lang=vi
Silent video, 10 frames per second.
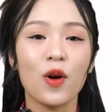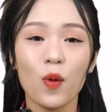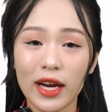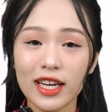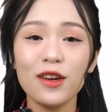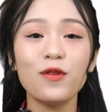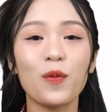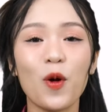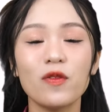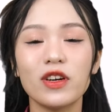quản lý phục
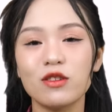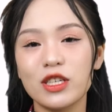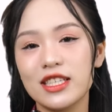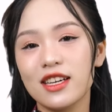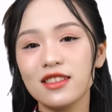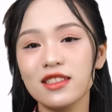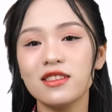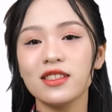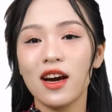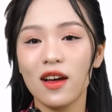hồi và điều trị chấn
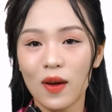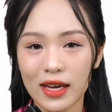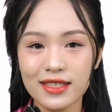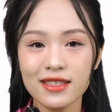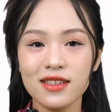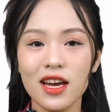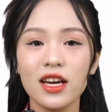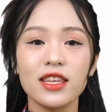thương do loãng xương